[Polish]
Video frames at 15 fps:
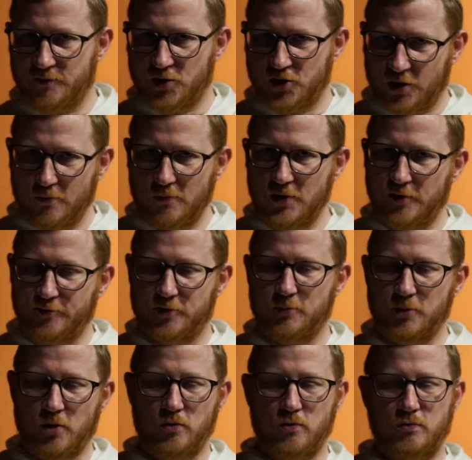szczególnie w
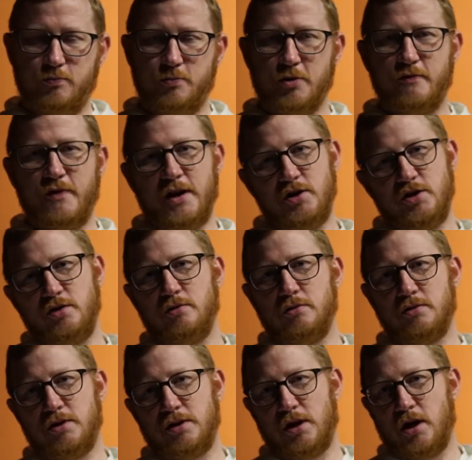tym roku prowadzi do
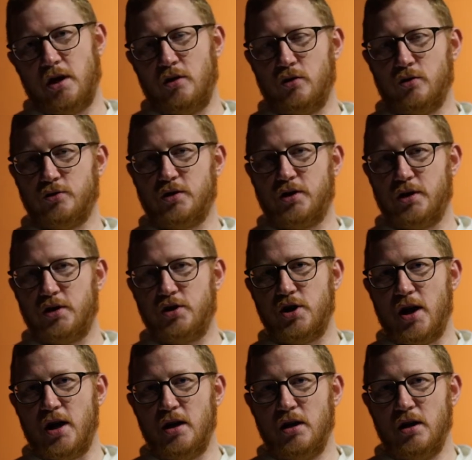takiego
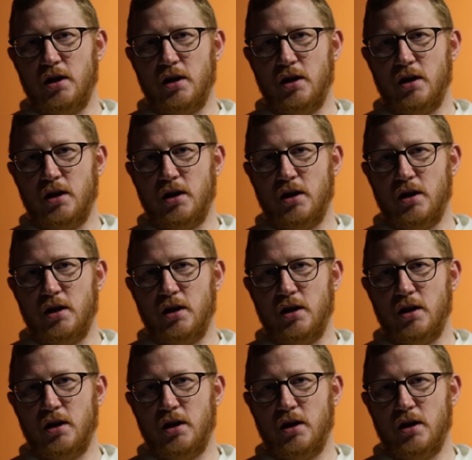odkrycia